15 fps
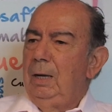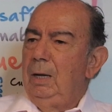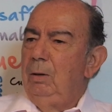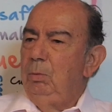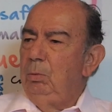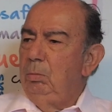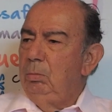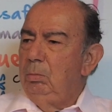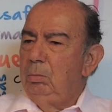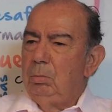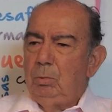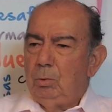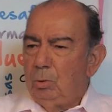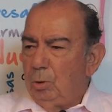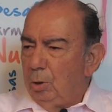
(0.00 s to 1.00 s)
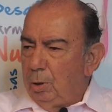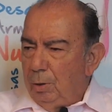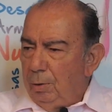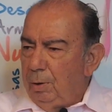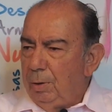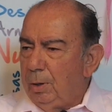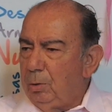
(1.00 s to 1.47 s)
en un
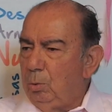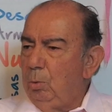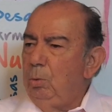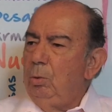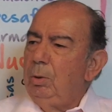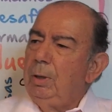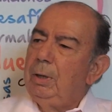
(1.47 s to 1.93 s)
donde vives tú